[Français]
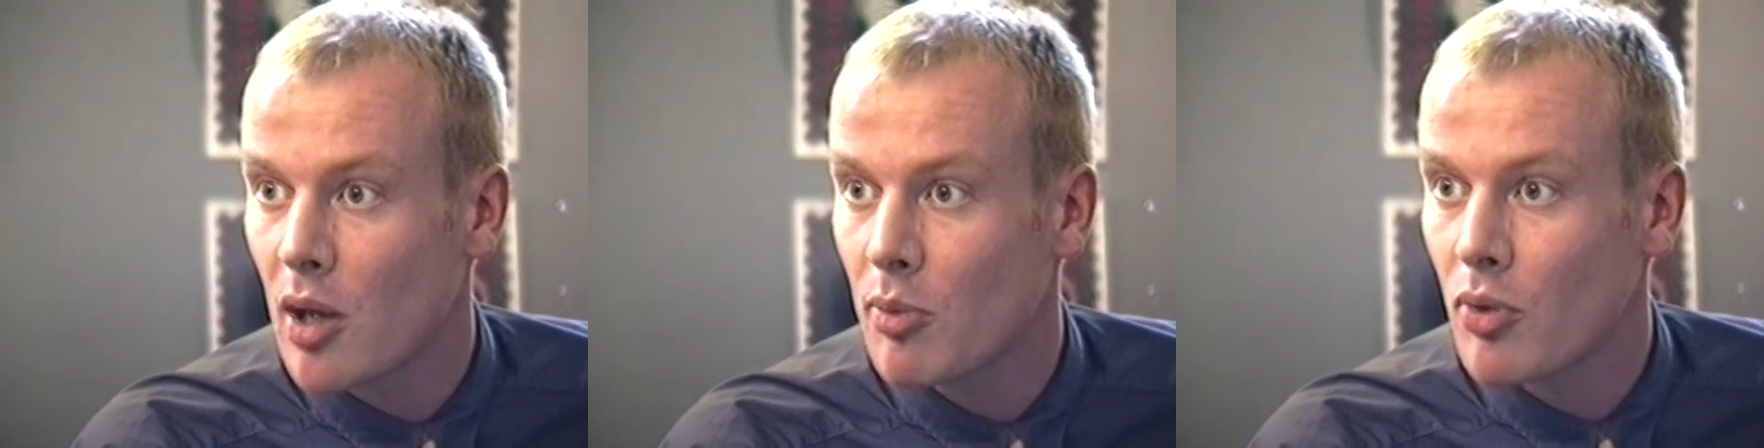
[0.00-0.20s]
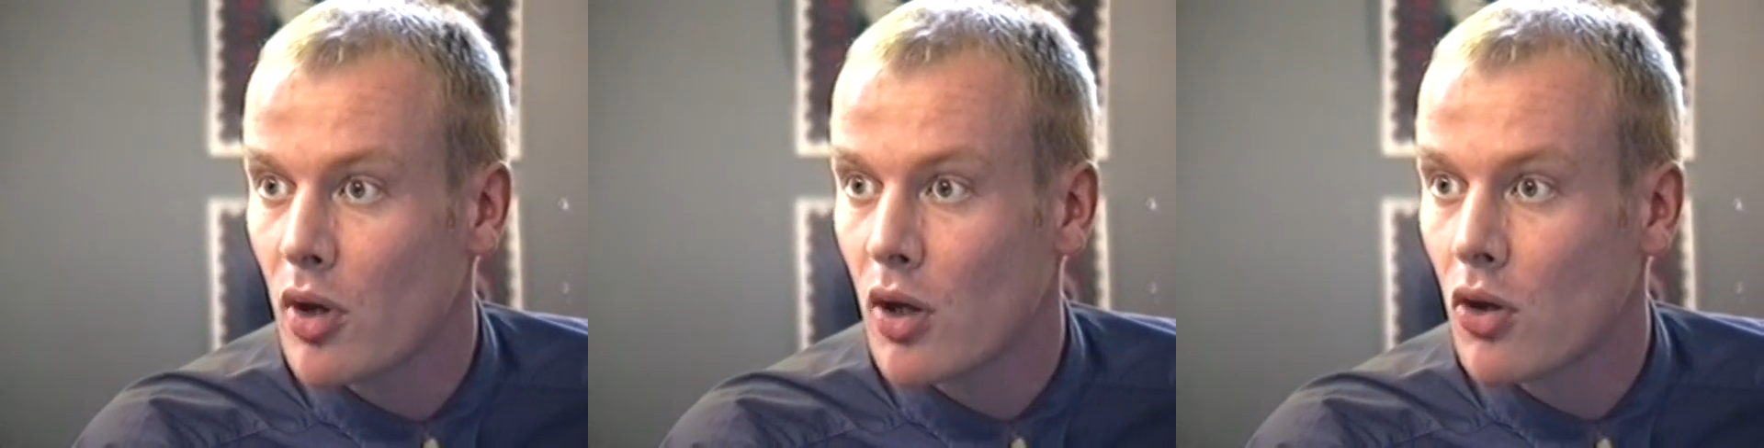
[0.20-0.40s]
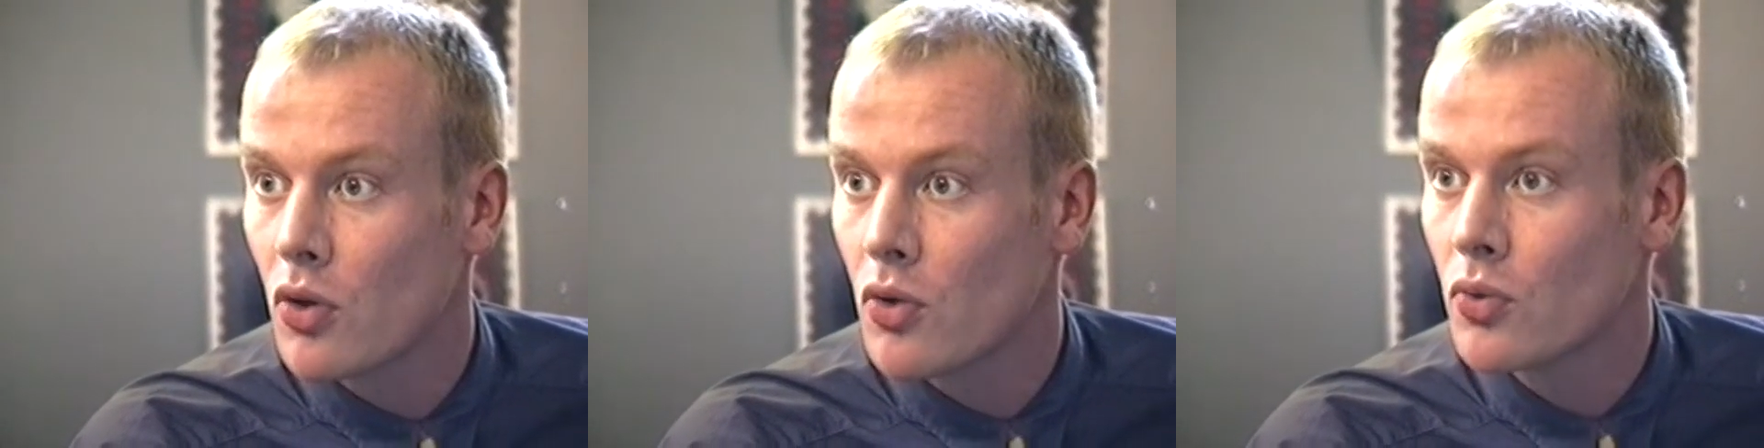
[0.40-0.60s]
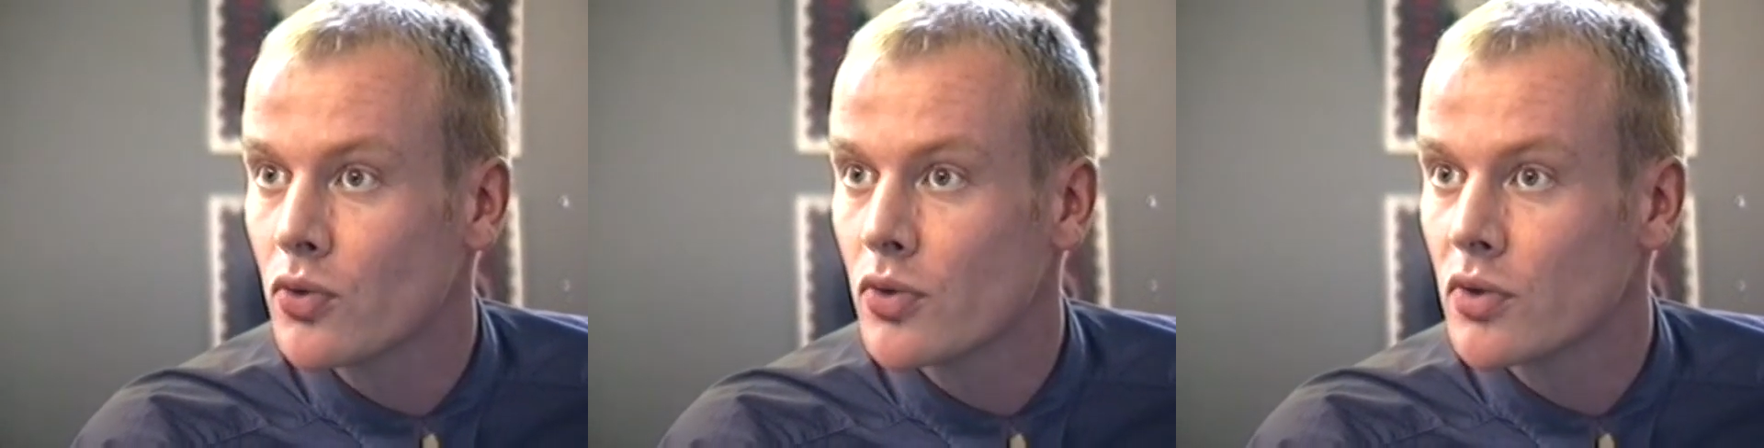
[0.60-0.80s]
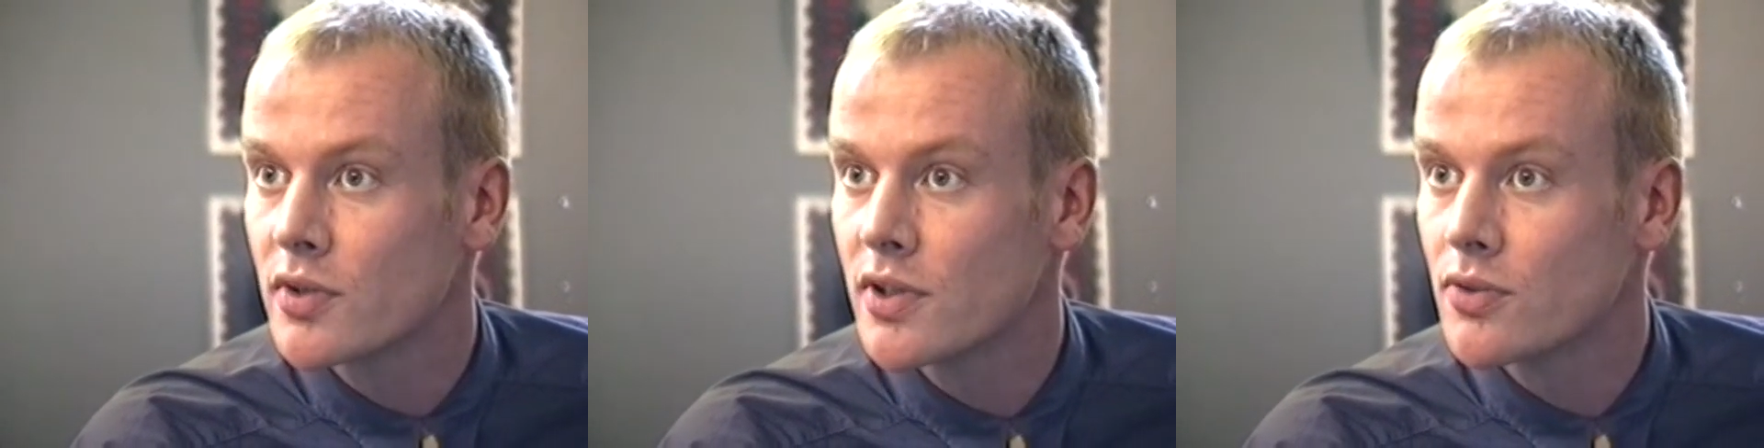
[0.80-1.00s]
rapport à leur compte
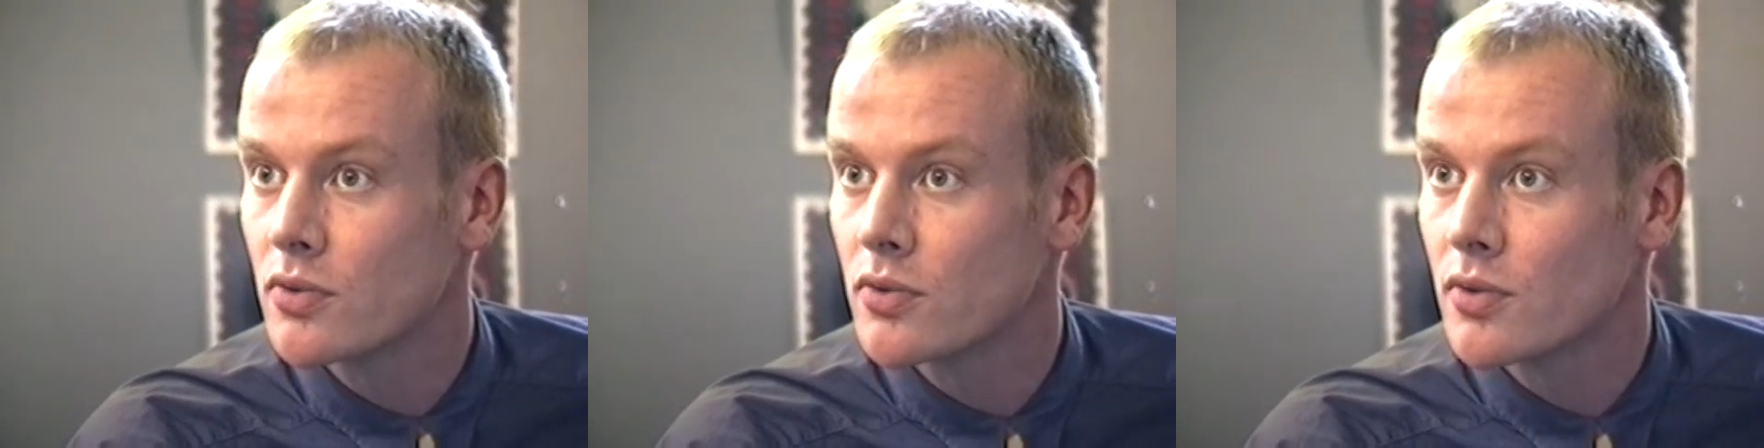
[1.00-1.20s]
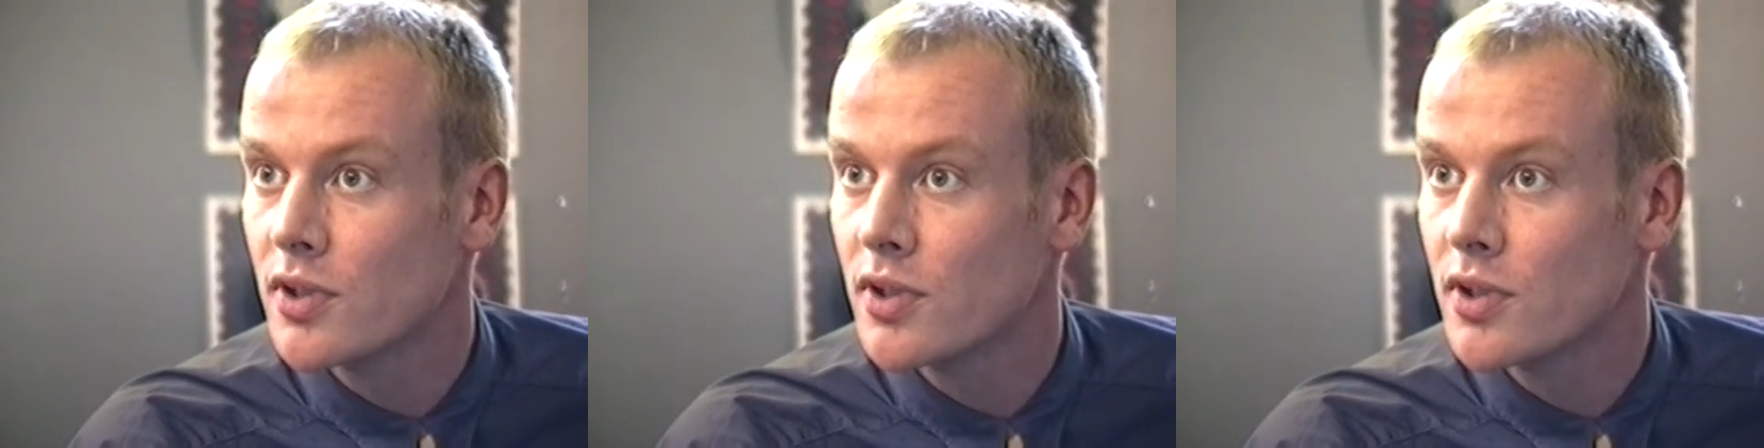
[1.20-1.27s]
quand ils ont,